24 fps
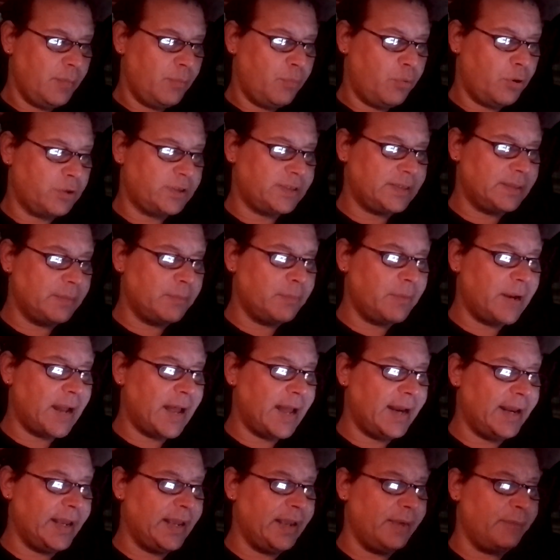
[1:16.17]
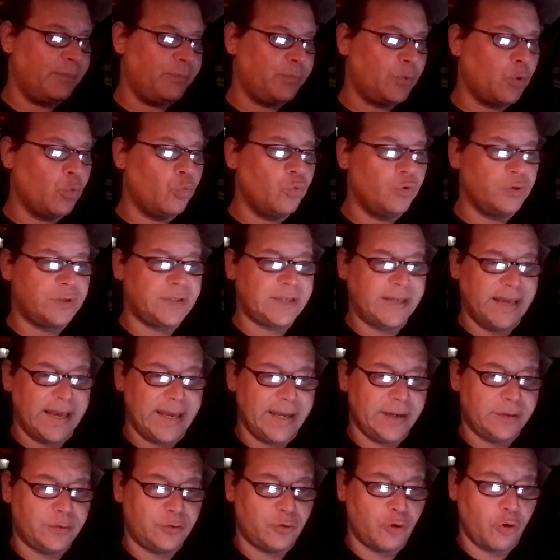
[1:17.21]
può sembrare uno
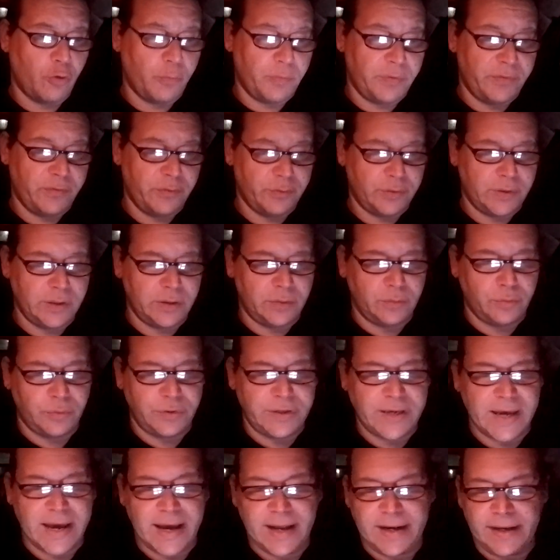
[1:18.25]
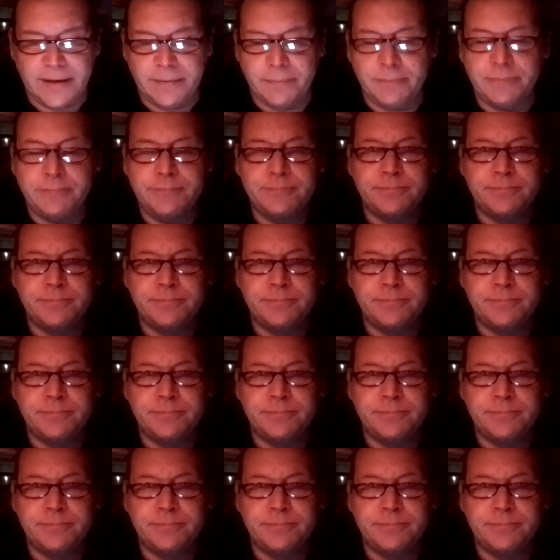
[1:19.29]
scherzo come vi ho detto ieri